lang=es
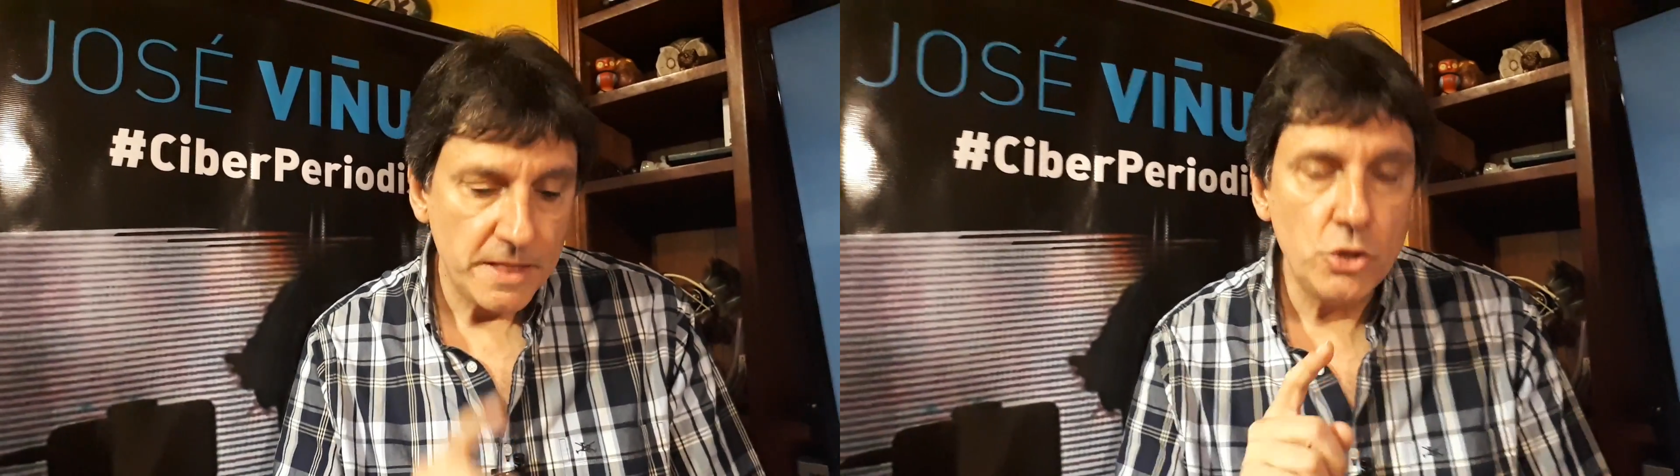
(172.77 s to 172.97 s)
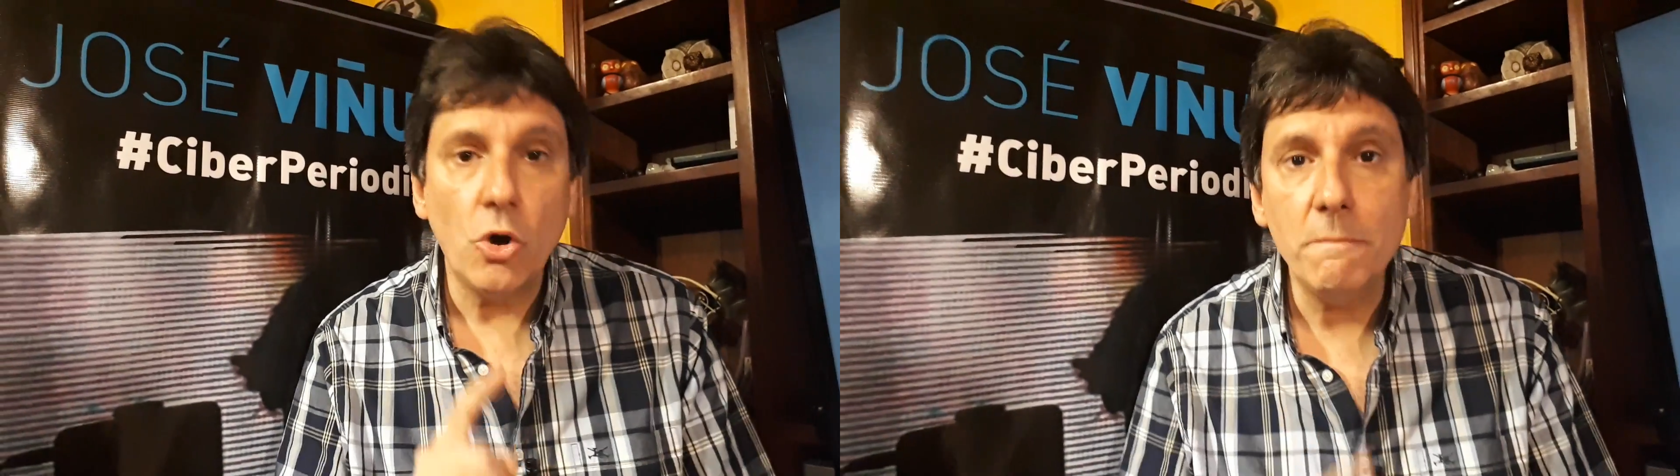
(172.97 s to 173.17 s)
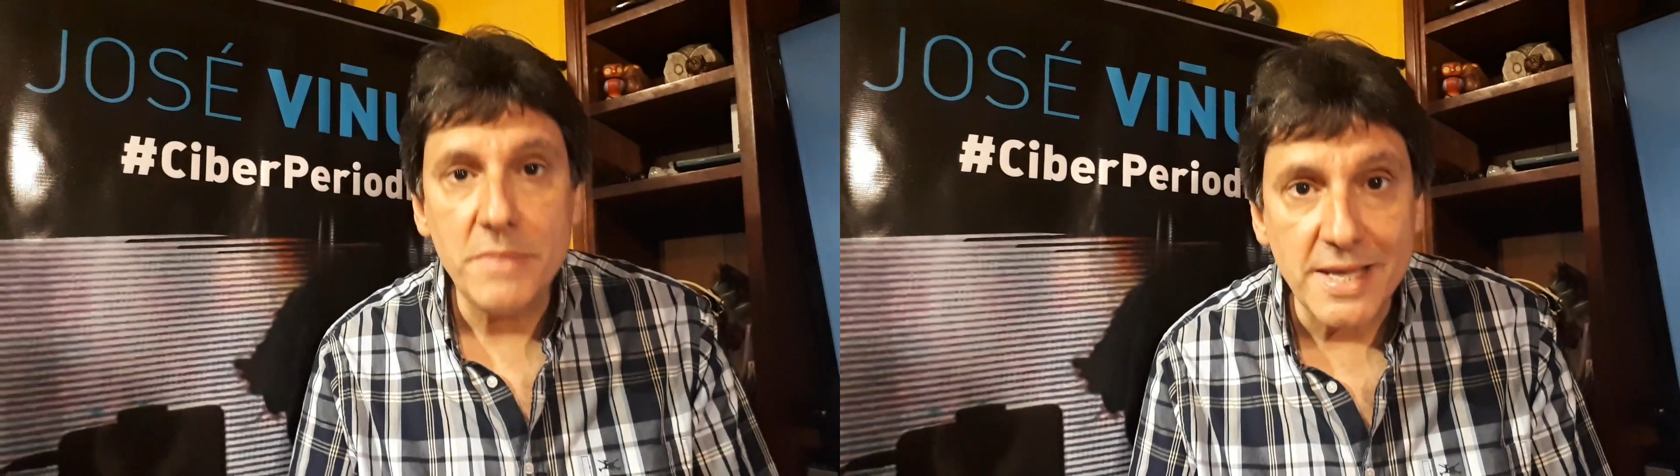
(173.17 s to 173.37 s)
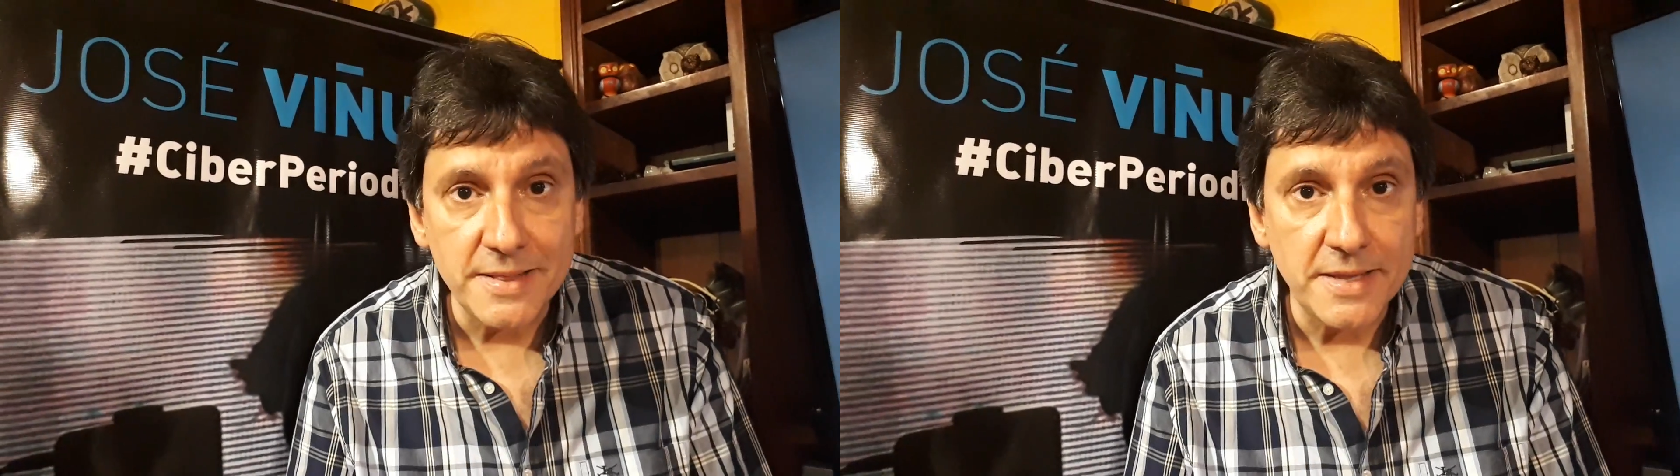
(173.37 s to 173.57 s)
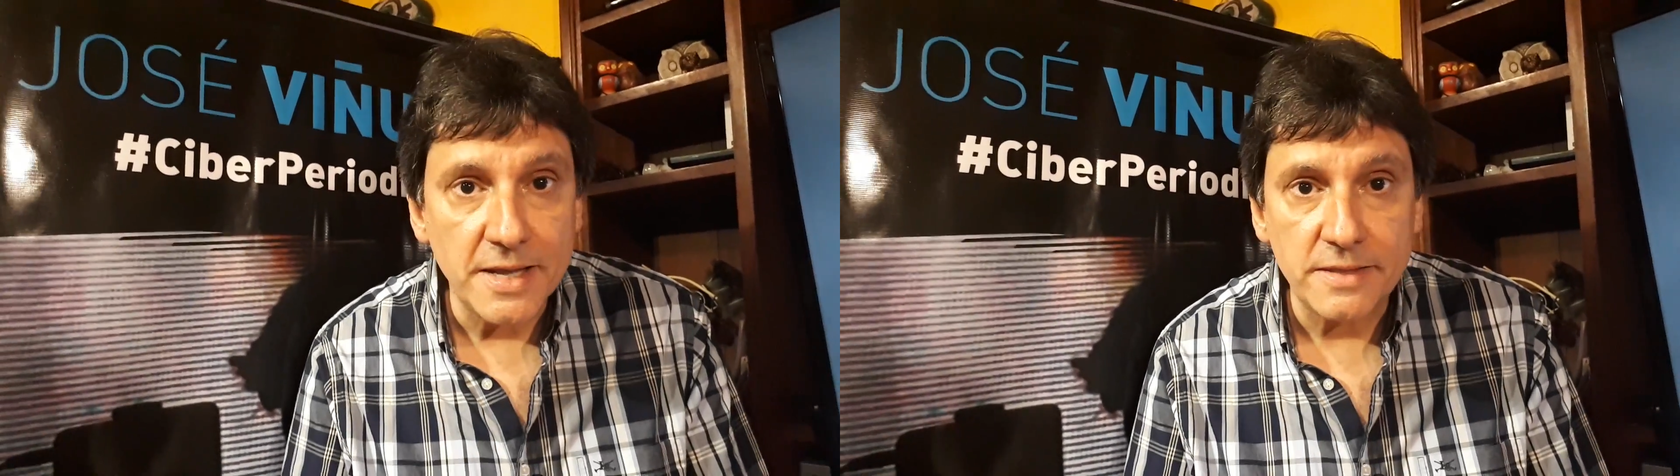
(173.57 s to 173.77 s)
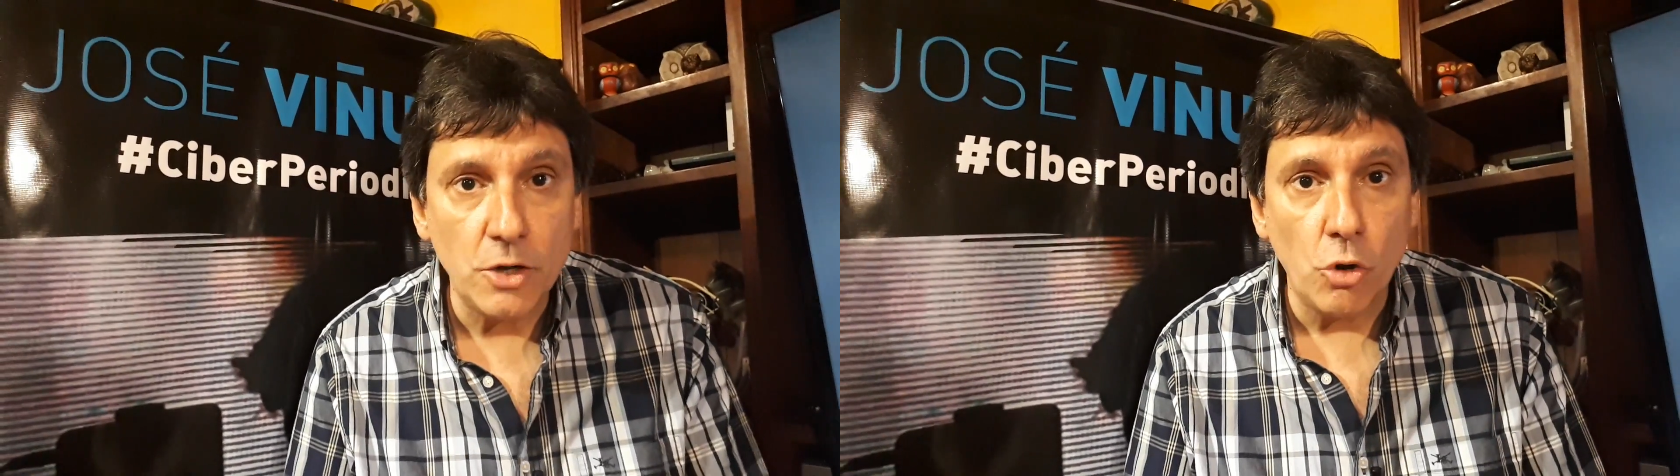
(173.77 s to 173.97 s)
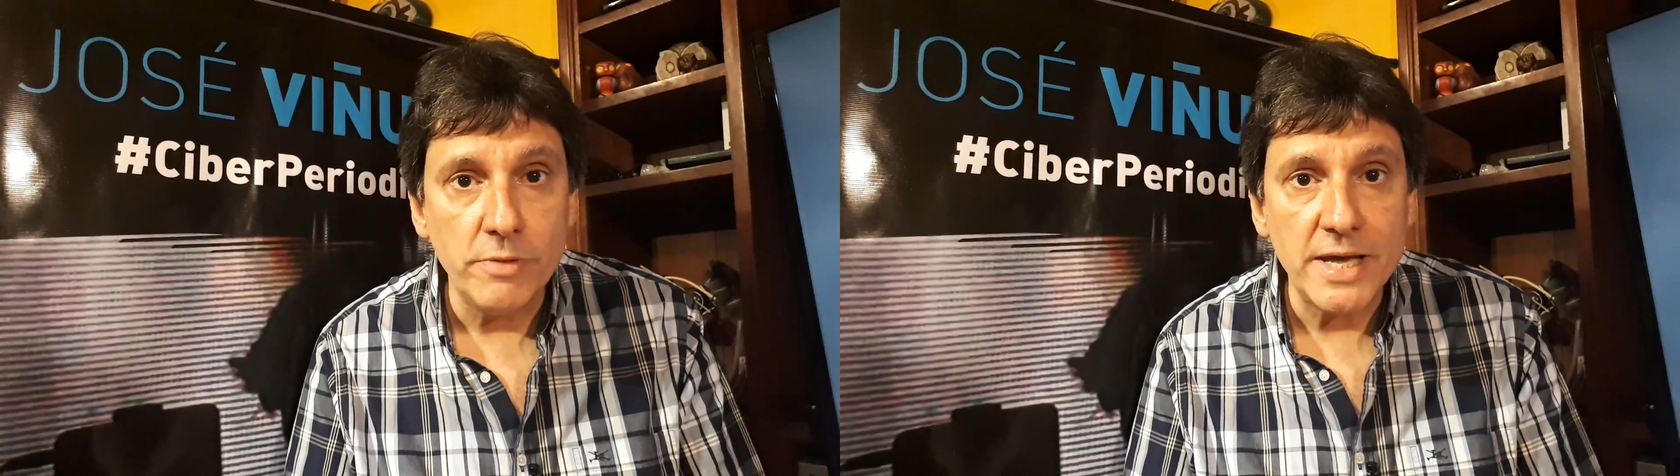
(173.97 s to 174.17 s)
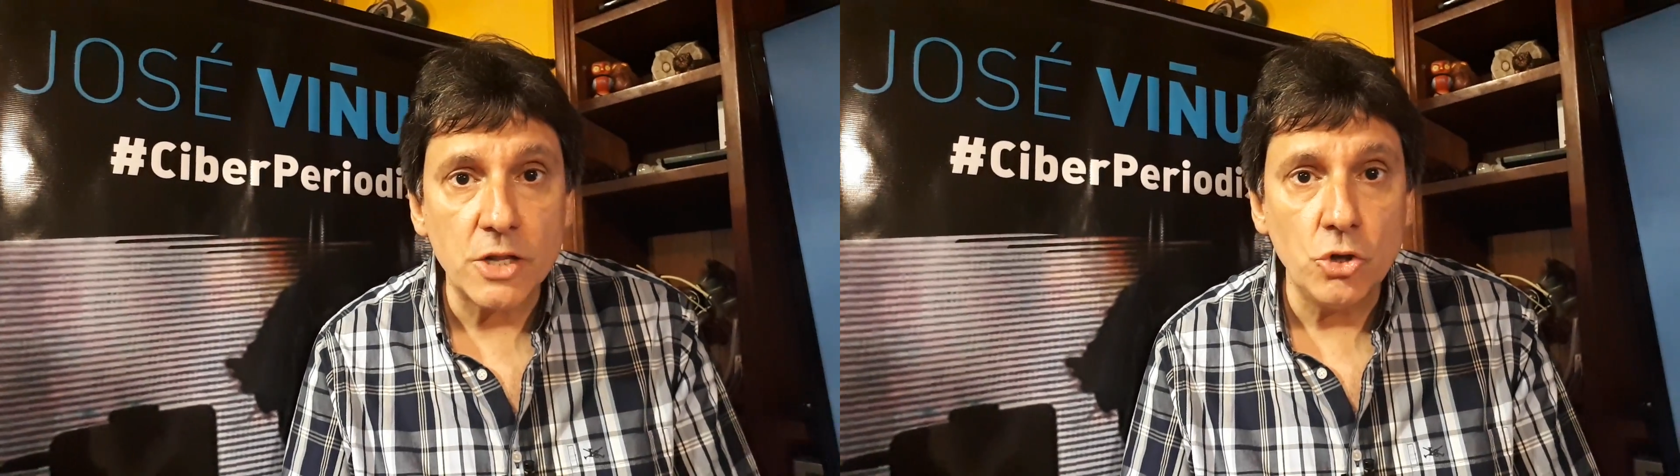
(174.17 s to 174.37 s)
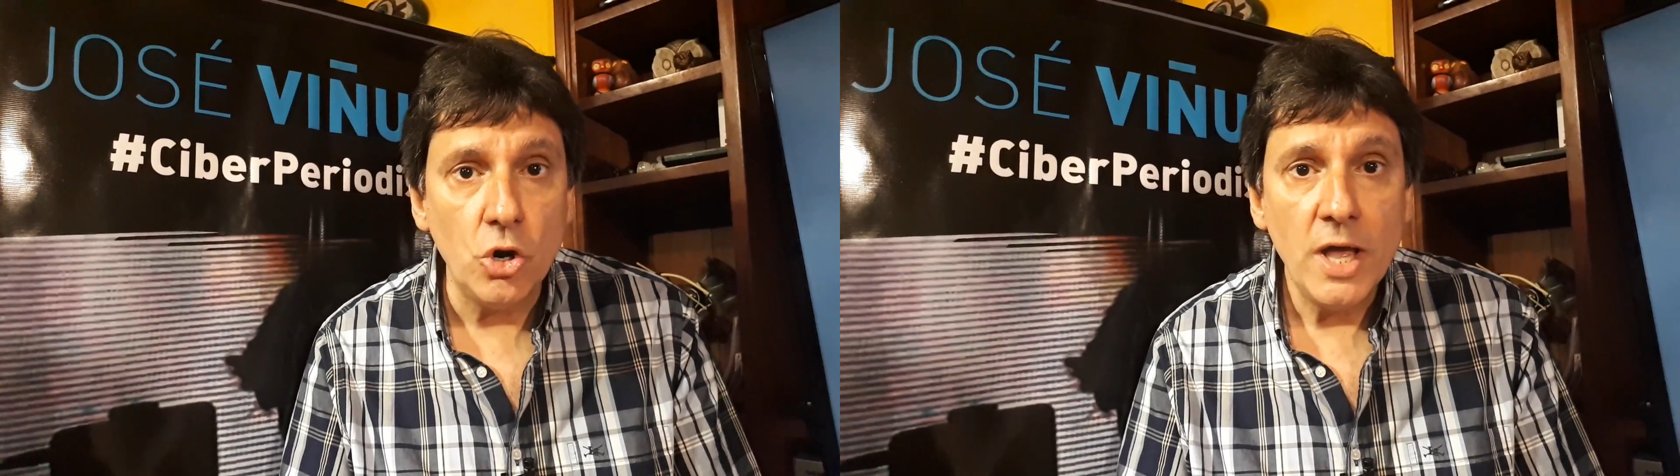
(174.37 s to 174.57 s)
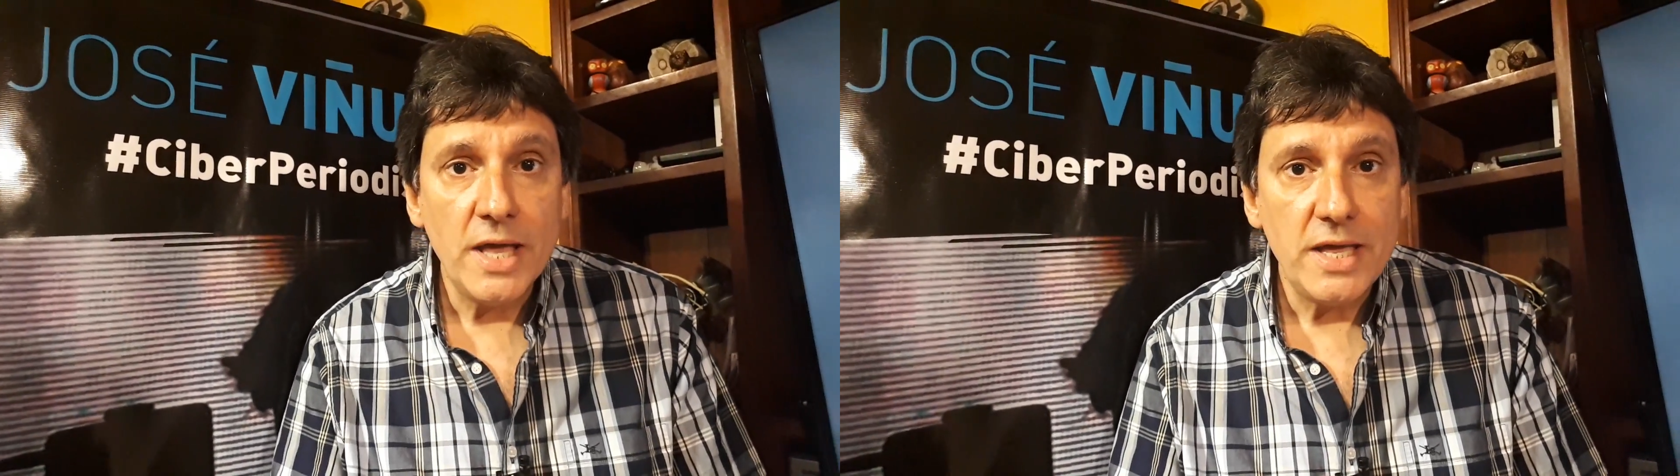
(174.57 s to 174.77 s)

nos miente este gobierno